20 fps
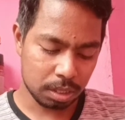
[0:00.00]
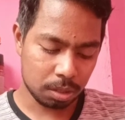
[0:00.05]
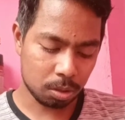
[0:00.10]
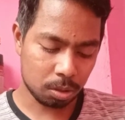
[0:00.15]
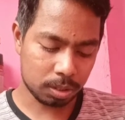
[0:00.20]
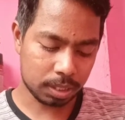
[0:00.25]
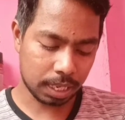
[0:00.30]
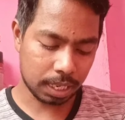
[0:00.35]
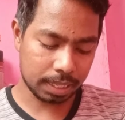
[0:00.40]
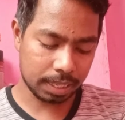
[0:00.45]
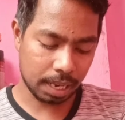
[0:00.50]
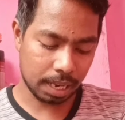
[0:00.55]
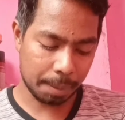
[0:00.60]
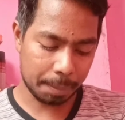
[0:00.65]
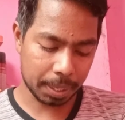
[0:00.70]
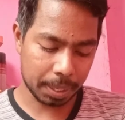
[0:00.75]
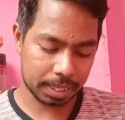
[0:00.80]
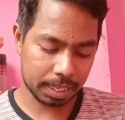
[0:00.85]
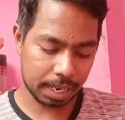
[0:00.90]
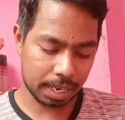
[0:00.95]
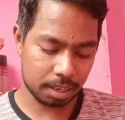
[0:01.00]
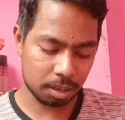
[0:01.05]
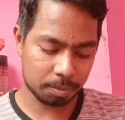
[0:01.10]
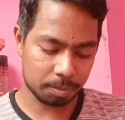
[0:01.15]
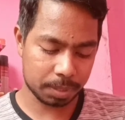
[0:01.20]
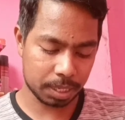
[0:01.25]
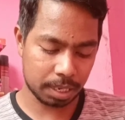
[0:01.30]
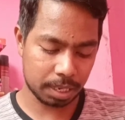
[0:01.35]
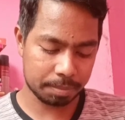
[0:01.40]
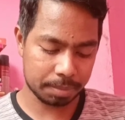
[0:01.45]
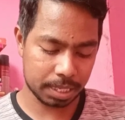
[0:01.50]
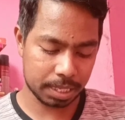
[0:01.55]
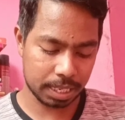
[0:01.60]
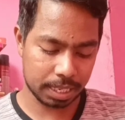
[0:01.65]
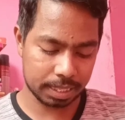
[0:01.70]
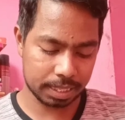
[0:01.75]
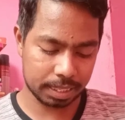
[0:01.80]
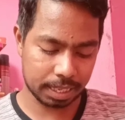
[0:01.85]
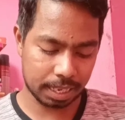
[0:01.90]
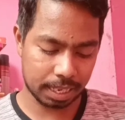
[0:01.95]
तो चलिए यहाँ पर थर्ड ऑप्शन हम
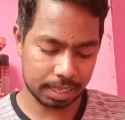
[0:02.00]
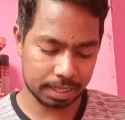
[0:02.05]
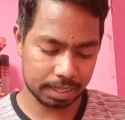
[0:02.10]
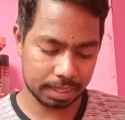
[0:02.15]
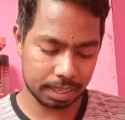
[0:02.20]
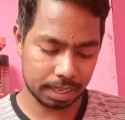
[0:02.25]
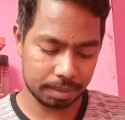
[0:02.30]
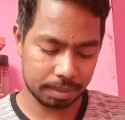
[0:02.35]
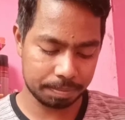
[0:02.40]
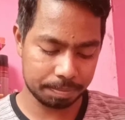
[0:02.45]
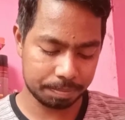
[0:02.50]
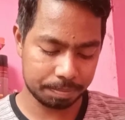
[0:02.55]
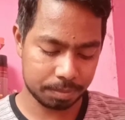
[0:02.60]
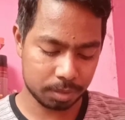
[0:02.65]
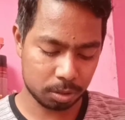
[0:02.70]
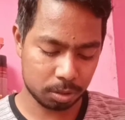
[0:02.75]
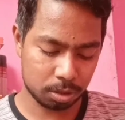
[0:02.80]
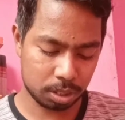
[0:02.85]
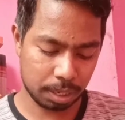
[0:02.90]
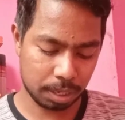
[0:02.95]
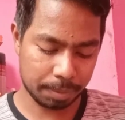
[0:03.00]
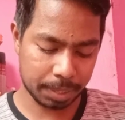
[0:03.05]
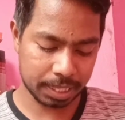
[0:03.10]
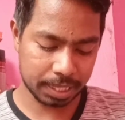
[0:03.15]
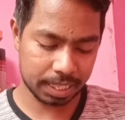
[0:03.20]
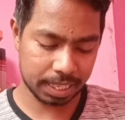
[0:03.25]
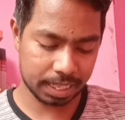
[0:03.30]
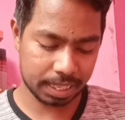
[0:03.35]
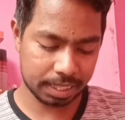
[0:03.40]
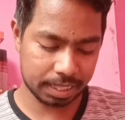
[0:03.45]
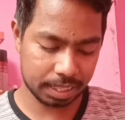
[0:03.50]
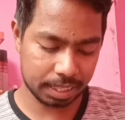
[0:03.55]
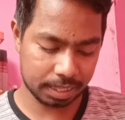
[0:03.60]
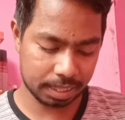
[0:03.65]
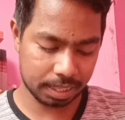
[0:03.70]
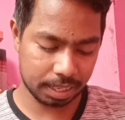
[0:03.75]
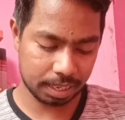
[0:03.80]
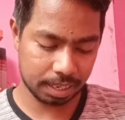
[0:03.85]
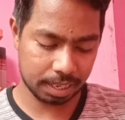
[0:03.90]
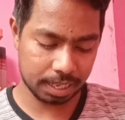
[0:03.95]
सिलेक्ट कर लेते हैं उसके बाद देख
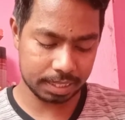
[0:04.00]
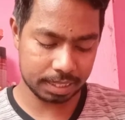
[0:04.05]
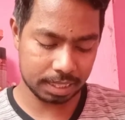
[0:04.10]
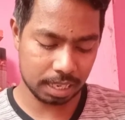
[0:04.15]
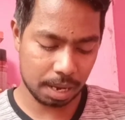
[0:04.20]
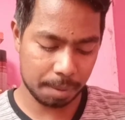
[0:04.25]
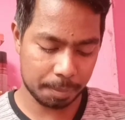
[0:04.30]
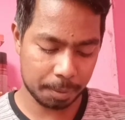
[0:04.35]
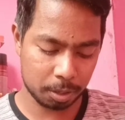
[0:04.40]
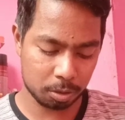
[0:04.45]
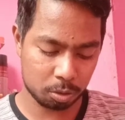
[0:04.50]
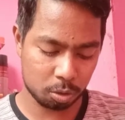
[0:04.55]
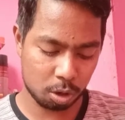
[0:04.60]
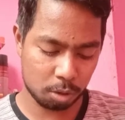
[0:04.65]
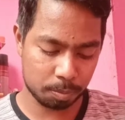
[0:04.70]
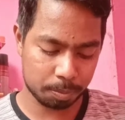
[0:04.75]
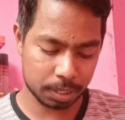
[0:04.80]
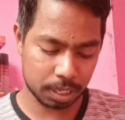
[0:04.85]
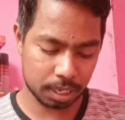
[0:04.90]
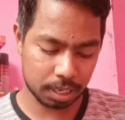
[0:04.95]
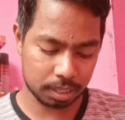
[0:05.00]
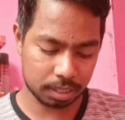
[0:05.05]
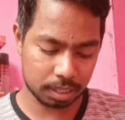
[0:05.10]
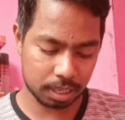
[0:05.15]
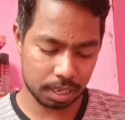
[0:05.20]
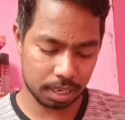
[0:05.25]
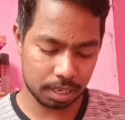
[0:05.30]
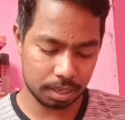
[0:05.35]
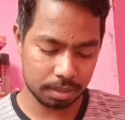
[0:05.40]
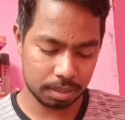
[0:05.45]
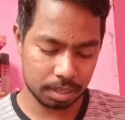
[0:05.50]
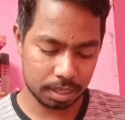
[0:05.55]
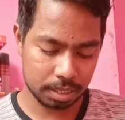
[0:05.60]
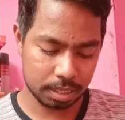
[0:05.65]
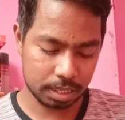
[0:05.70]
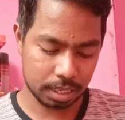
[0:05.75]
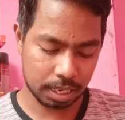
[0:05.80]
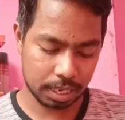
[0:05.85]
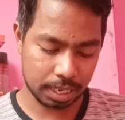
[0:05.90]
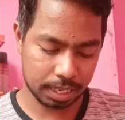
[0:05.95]
सकते हैं गाइज यहाँ पर दो ऑप्शन आता है
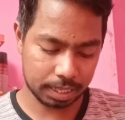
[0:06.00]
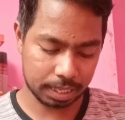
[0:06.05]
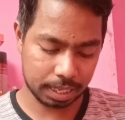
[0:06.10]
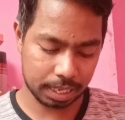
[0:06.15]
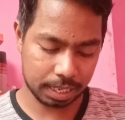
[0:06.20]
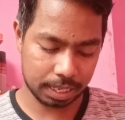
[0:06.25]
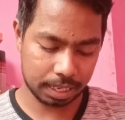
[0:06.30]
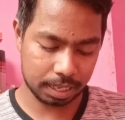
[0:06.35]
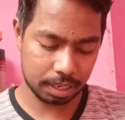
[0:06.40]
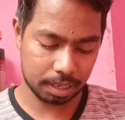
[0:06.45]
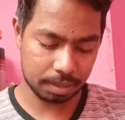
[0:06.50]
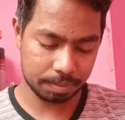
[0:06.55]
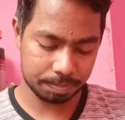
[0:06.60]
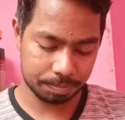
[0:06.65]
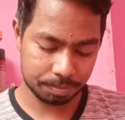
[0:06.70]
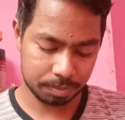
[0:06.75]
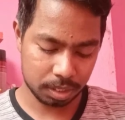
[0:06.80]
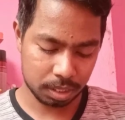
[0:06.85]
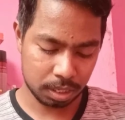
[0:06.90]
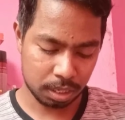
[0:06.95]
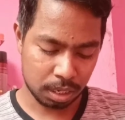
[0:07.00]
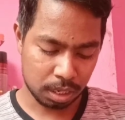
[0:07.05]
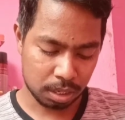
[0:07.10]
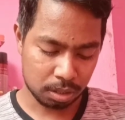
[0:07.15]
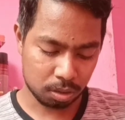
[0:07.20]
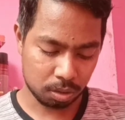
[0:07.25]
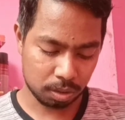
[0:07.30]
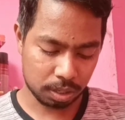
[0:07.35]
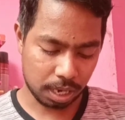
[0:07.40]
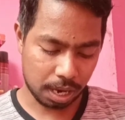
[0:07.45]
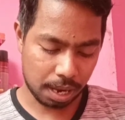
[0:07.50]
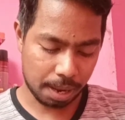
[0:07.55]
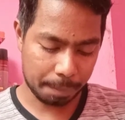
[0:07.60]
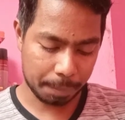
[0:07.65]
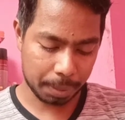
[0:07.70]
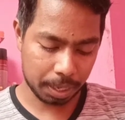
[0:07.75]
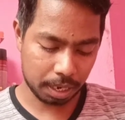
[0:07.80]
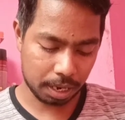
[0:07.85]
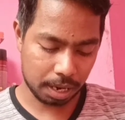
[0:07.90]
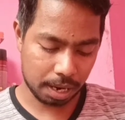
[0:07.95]
सिलेक्ट करने का तो यहाँ
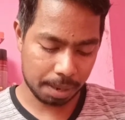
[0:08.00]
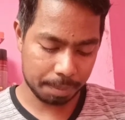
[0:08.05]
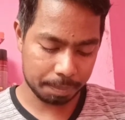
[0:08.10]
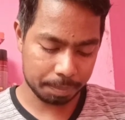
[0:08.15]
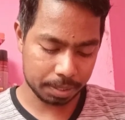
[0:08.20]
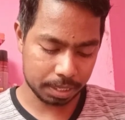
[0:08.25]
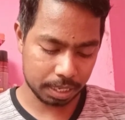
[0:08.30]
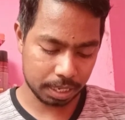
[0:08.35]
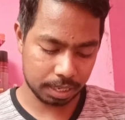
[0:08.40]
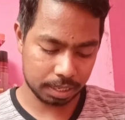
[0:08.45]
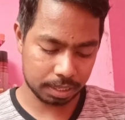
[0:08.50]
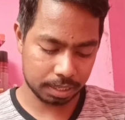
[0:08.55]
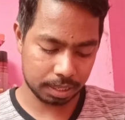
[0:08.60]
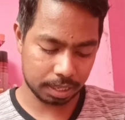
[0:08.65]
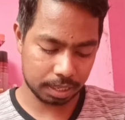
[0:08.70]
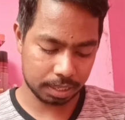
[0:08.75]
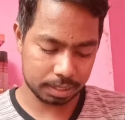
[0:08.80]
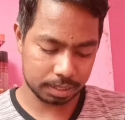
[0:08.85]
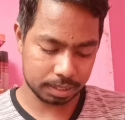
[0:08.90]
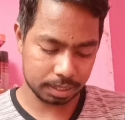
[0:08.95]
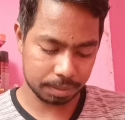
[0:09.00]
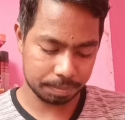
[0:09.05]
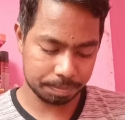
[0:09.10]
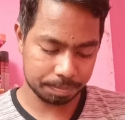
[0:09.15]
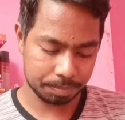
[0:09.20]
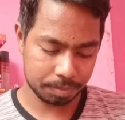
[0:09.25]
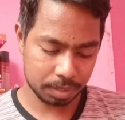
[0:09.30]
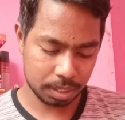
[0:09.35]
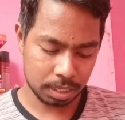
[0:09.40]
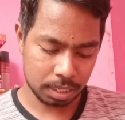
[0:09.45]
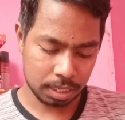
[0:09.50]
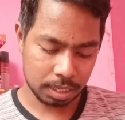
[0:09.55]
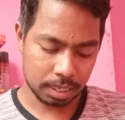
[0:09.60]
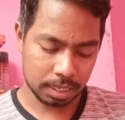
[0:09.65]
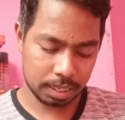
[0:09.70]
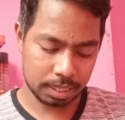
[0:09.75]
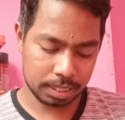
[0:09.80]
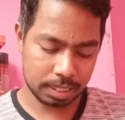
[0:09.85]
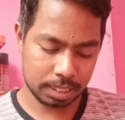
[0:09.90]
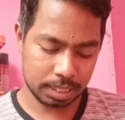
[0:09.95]
पर आप सिलेक्ट कर लीजिए
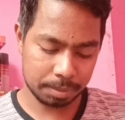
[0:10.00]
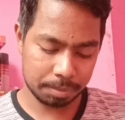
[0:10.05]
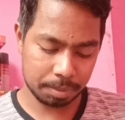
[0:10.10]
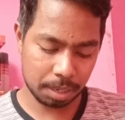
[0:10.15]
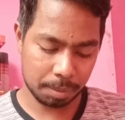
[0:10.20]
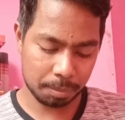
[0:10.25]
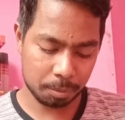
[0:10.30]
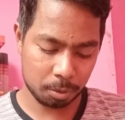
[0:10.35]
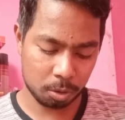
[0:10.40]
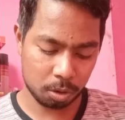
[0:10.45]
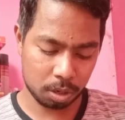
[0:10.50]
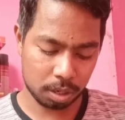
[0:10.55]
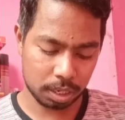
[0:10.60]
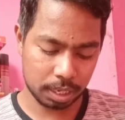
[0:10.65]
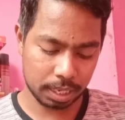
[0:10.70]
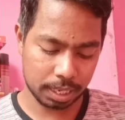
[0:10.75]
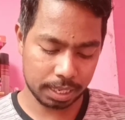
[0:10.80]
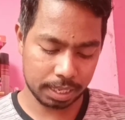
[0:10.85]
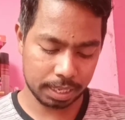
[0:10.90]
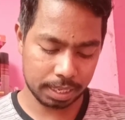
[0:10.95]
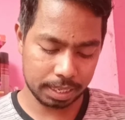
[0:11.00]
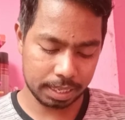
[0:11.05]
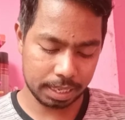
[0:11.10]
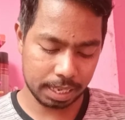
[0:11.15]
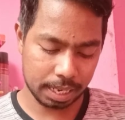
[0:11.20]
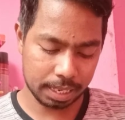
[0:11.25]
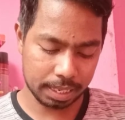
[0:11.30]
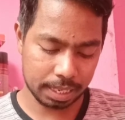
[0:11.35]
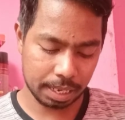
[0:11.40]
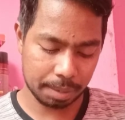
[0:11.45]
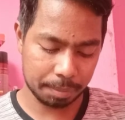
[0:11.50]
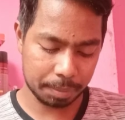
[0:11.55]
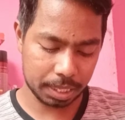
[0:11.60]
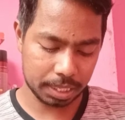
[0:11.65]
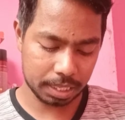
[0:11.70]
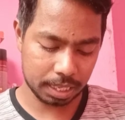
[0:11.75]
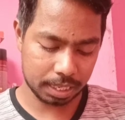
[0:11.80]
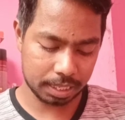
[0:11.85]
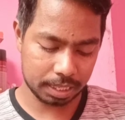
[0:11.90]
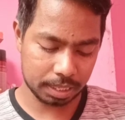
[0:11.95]
रिसीव्ड या ब्रोकन या
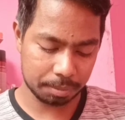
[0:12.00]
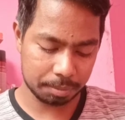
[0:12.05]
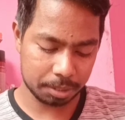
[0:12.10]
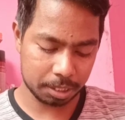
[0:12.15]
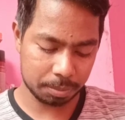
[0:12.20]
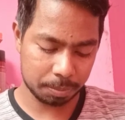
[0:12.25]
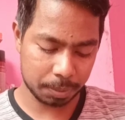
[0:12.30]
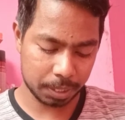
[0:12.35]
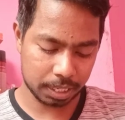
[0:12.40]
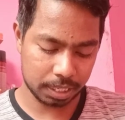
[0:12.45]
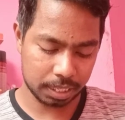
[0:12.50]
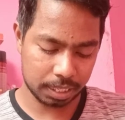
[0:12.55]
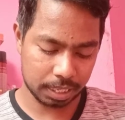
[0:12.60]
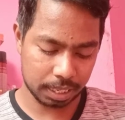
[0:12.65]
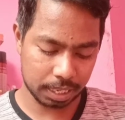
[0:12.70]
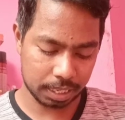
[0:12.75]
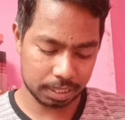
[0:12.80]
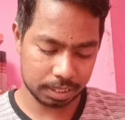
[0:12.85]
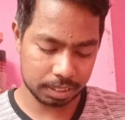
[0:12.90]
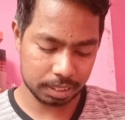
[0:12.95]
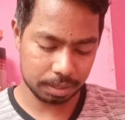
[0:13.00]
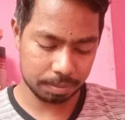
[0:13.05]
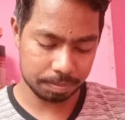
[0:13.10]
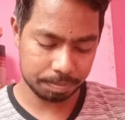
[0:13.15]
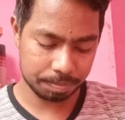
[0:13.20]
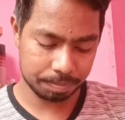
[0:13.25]
डैमेज आइटम इस पर क्लिक कर लीजिए